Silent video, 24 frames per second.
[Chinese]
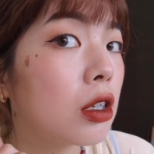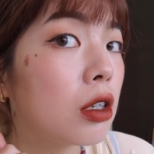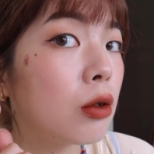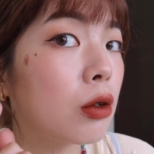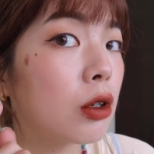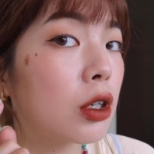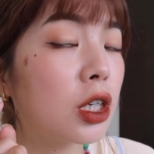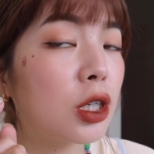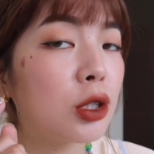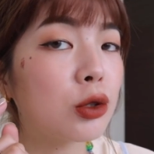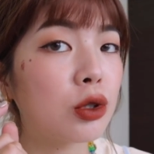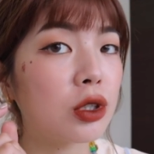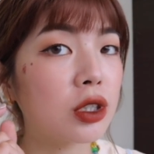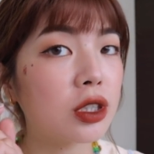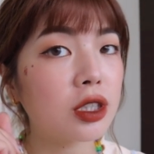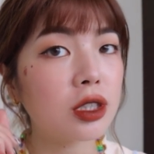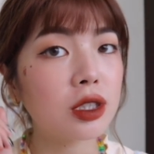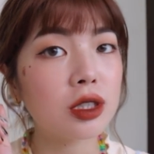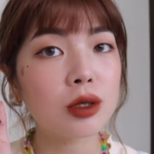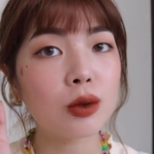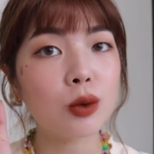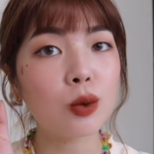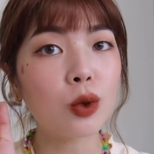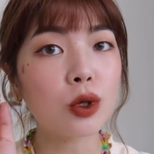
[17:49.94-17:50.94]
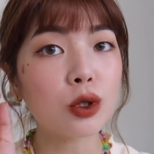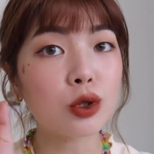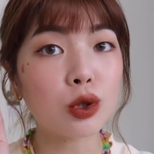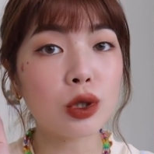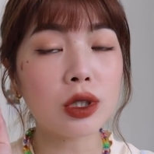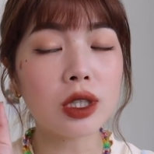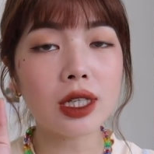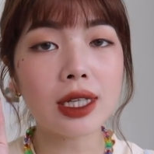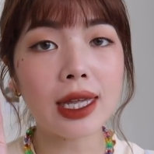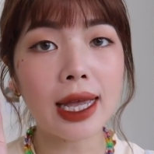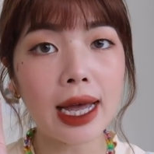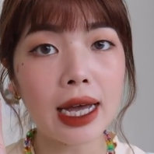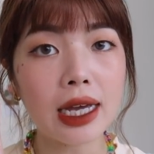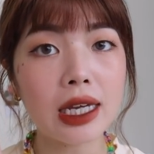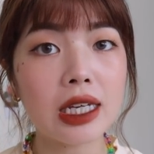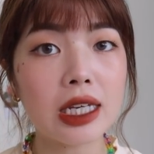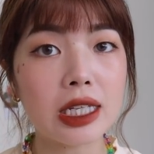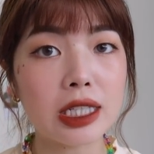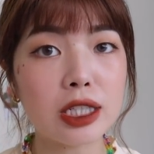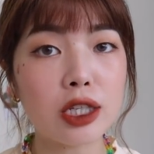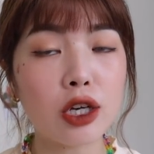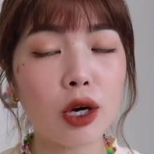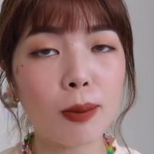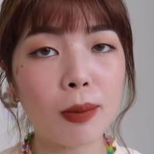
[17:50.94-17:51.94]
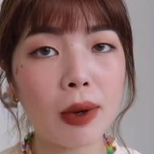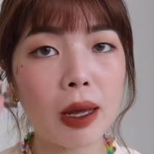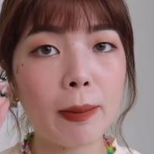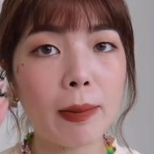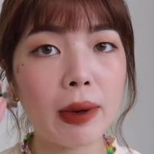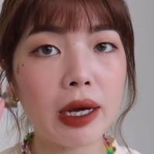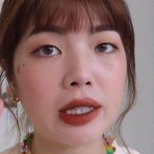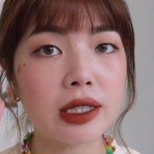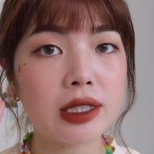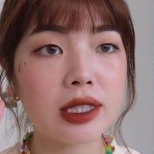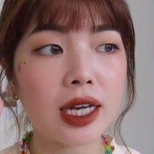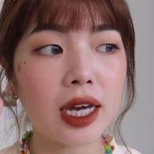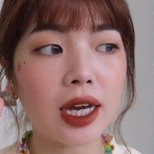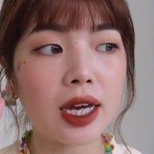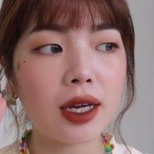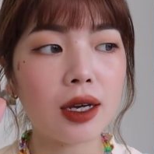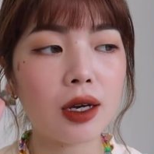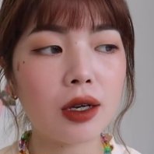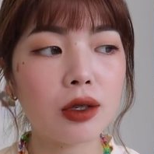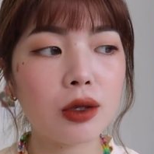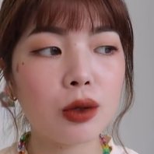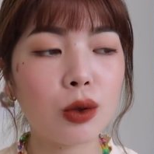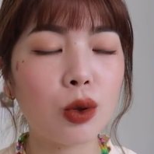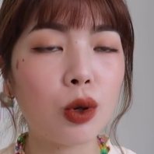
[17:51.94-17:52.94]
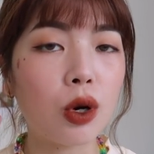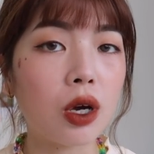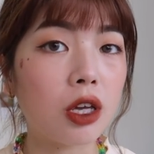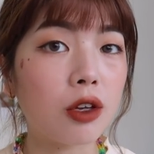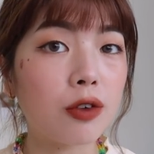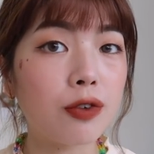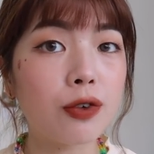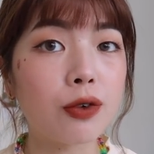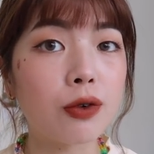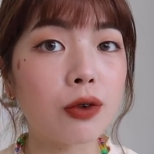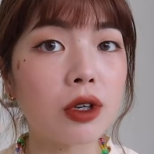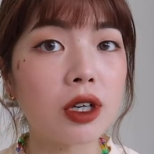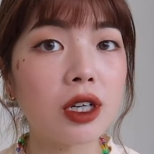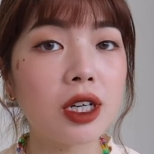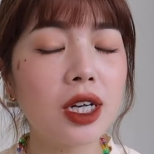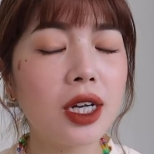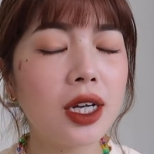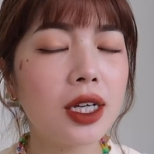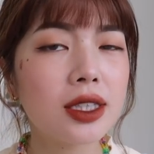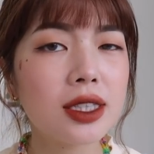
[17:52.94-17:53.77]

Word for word: 我个人觉得是，我觉得它已经有慢慢在恢复了。